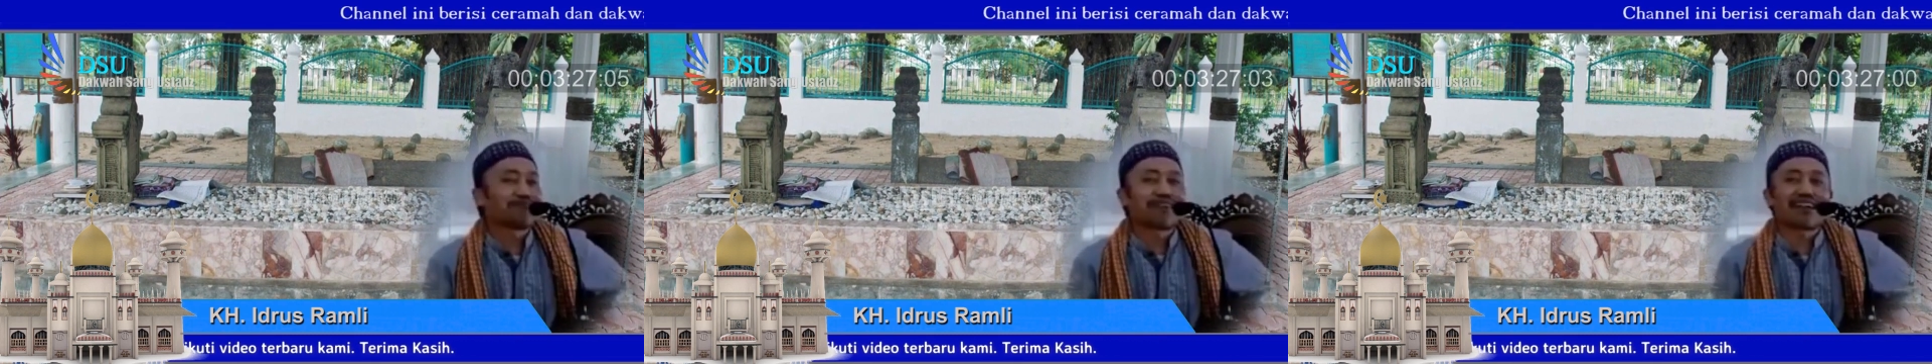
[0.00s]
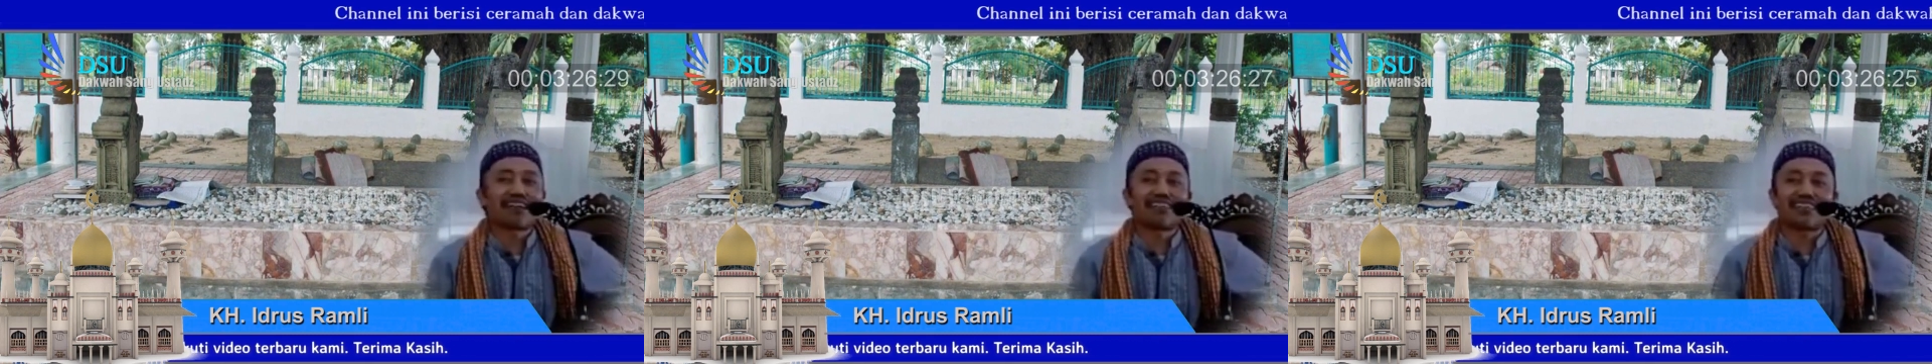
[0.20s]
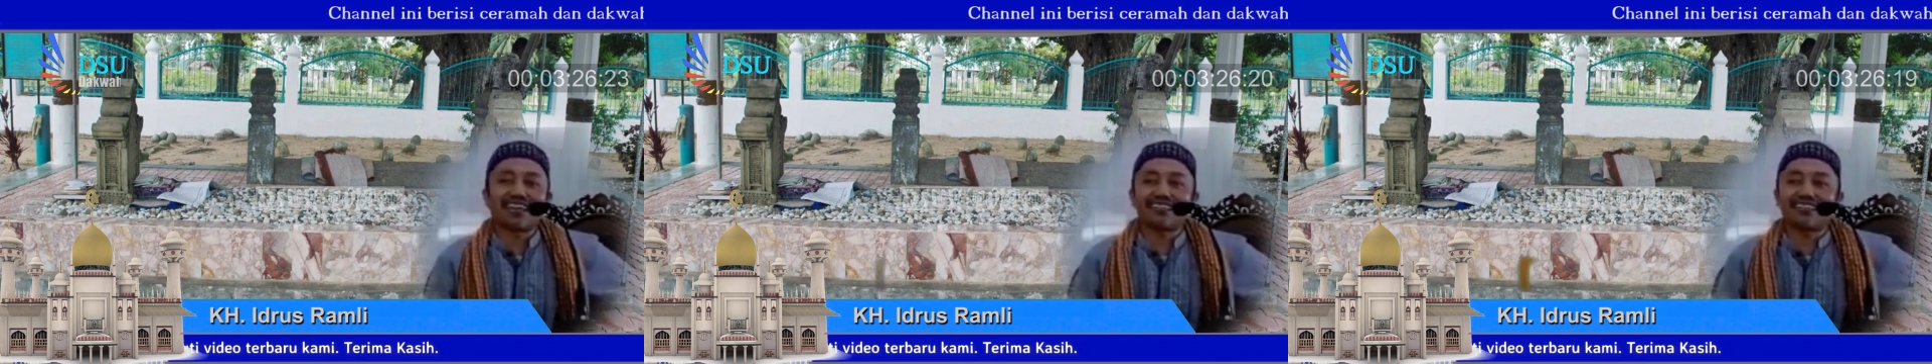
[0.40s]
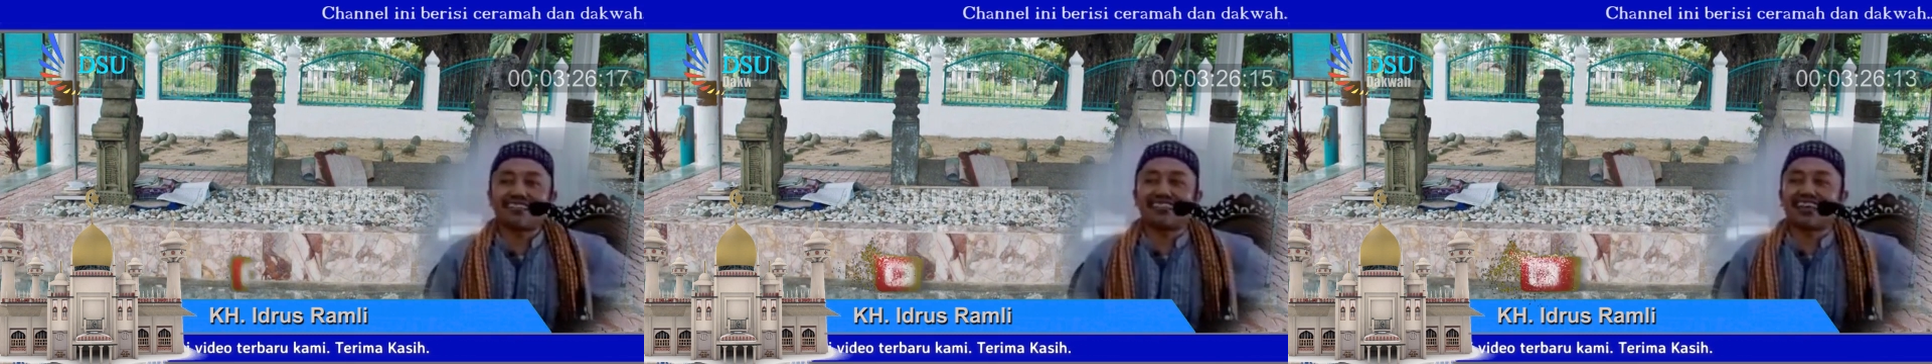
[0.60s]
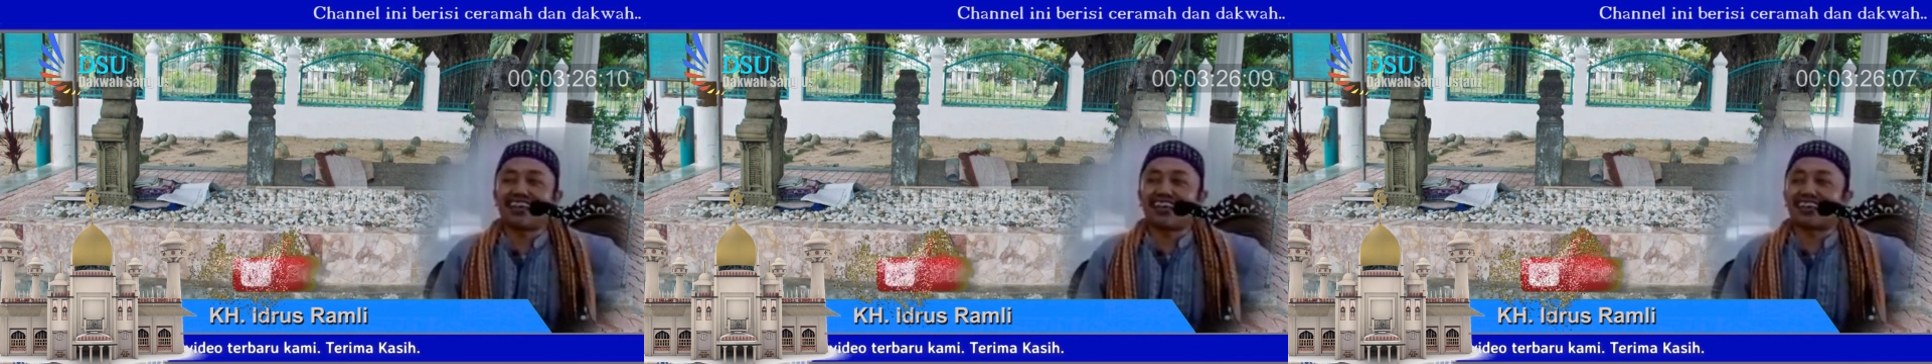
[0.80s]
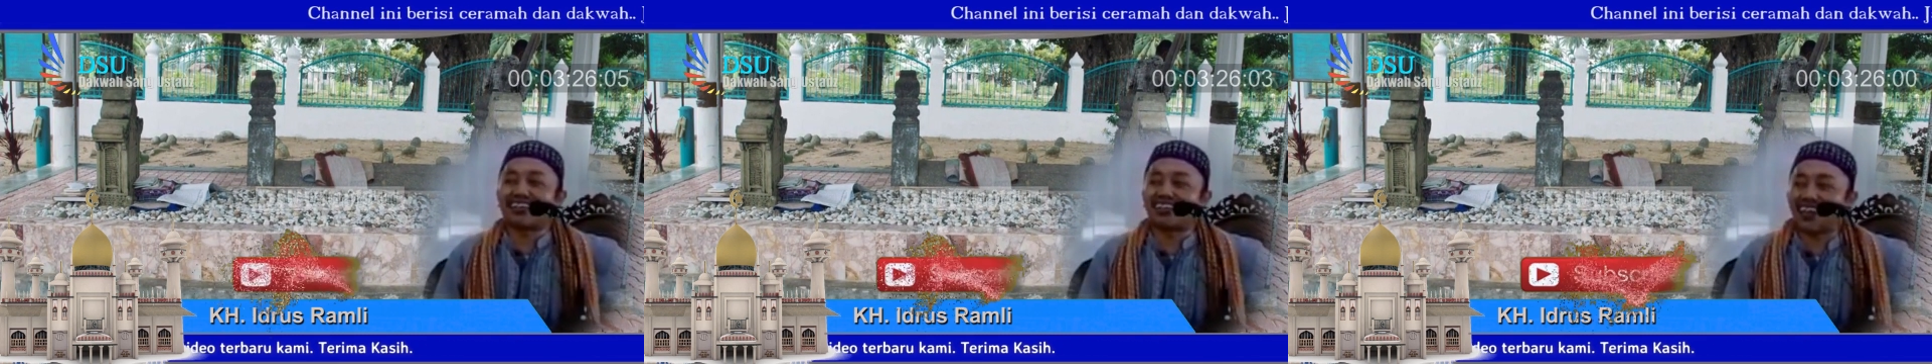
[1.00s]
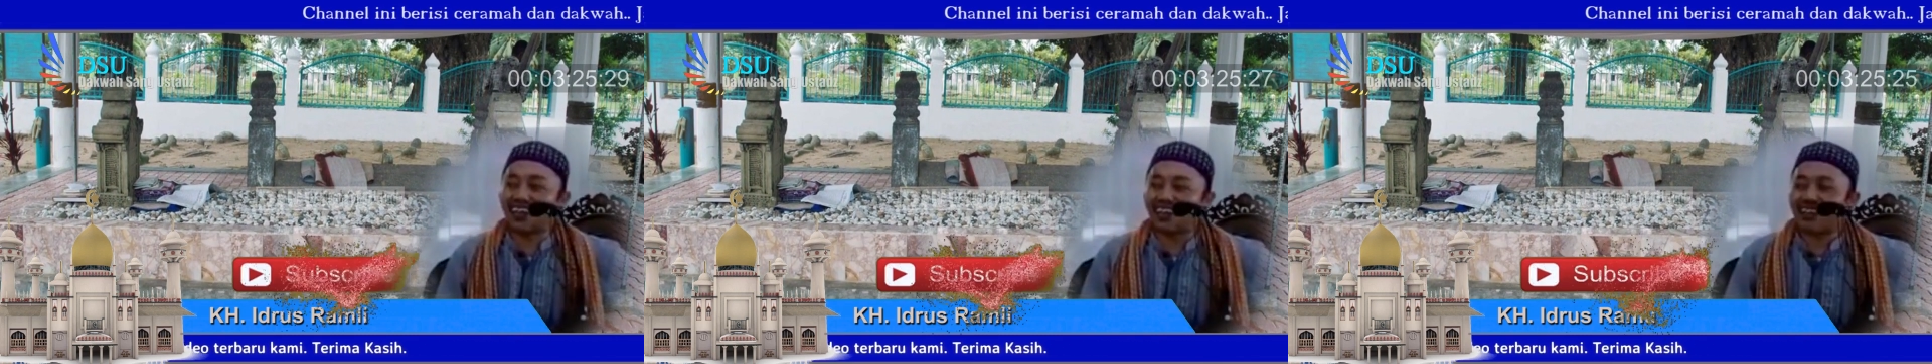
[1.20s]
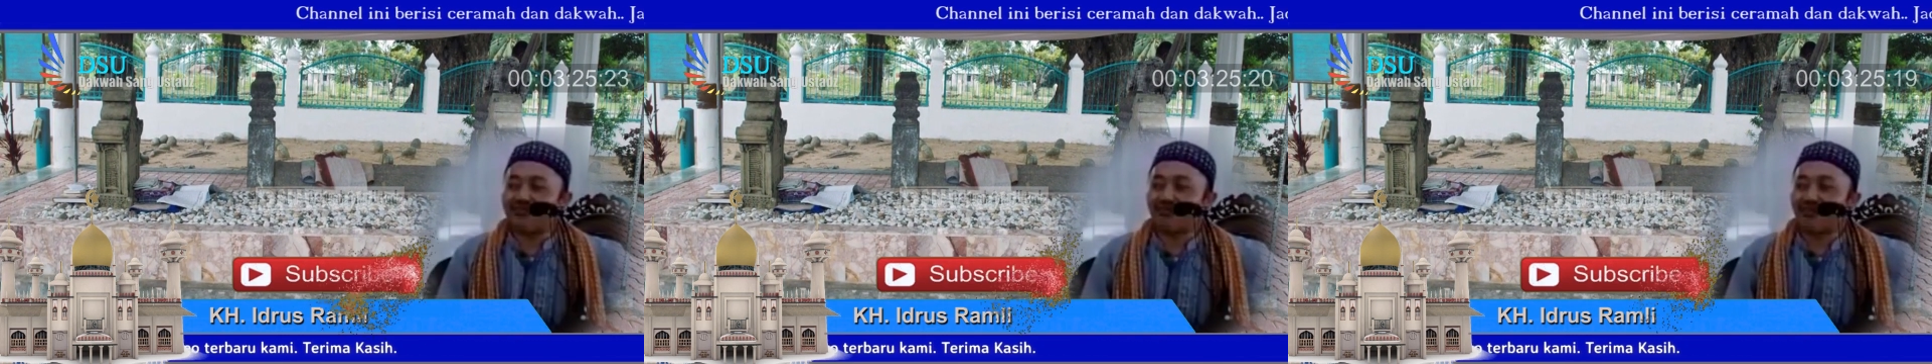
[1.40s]
Bagi yang tidak
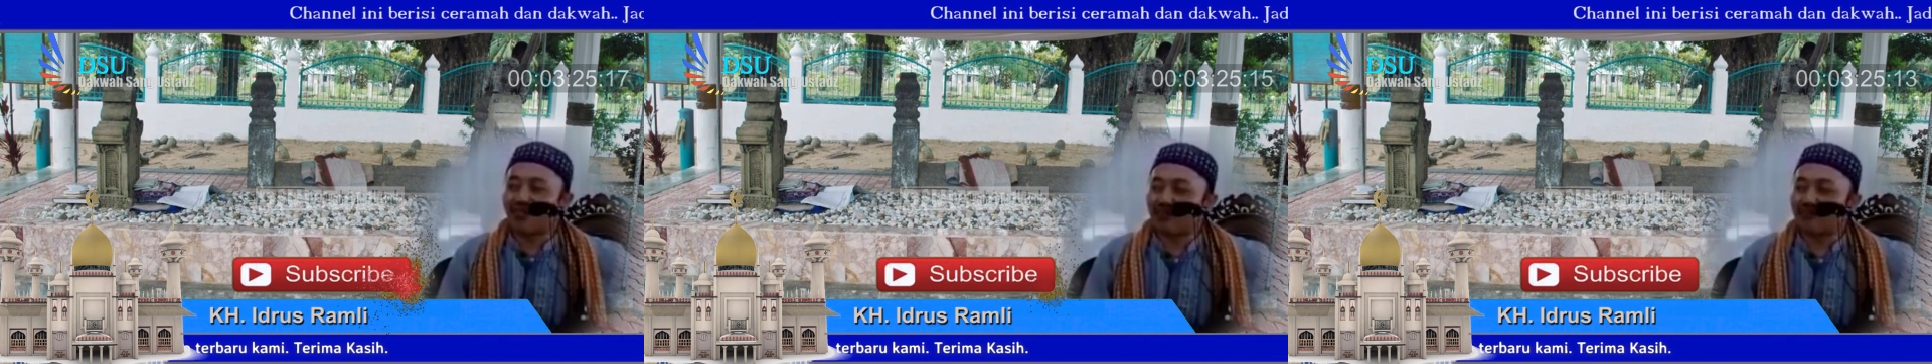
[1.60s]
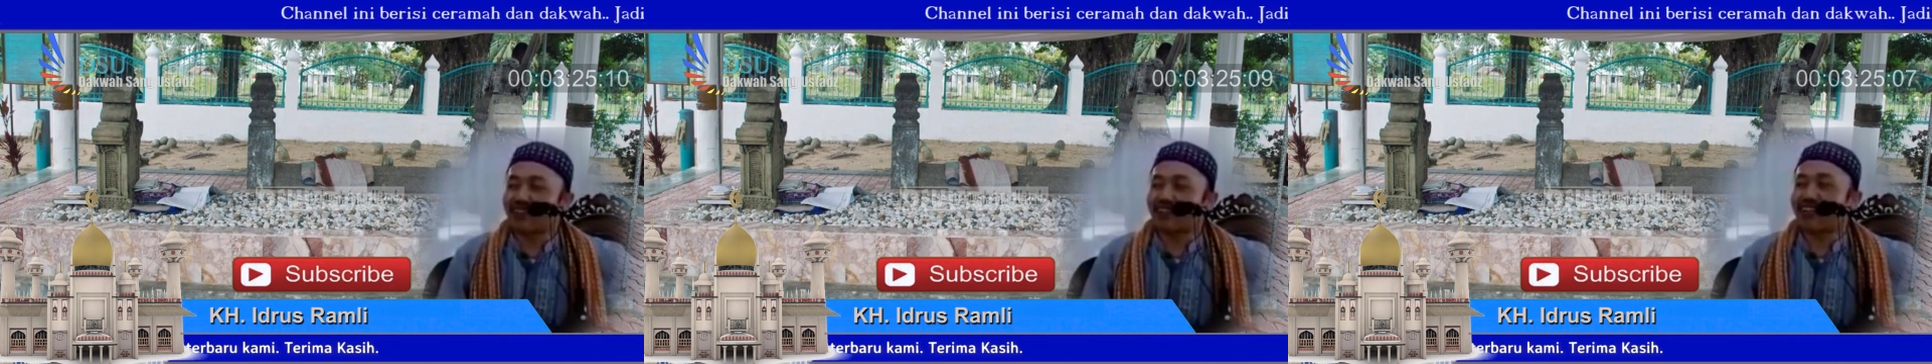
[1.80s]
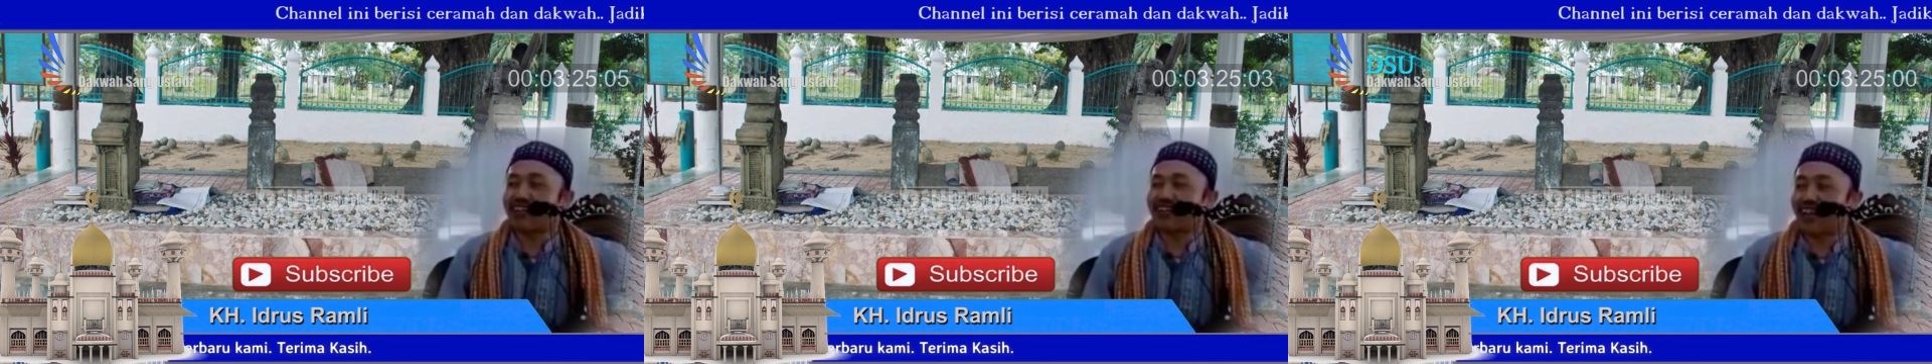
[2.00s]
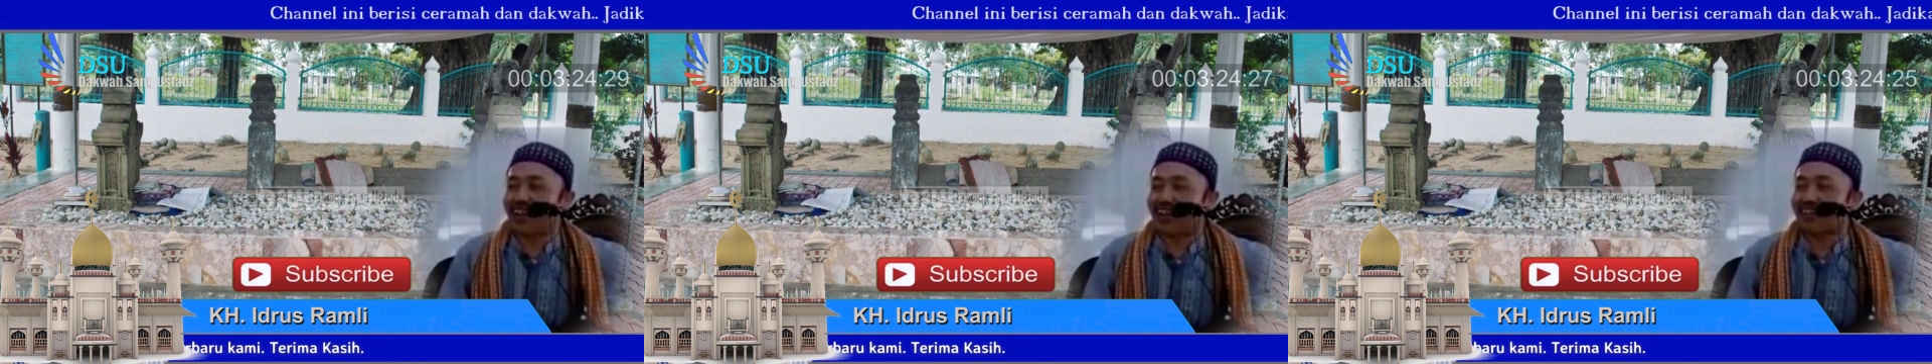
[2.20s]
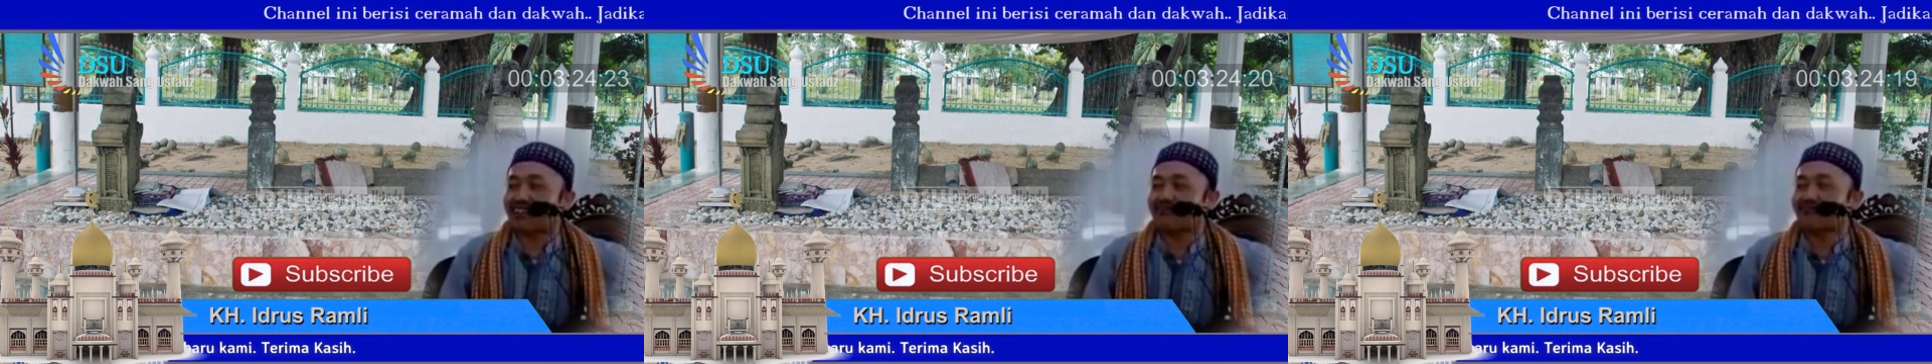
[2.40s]
kenal belum terkenal.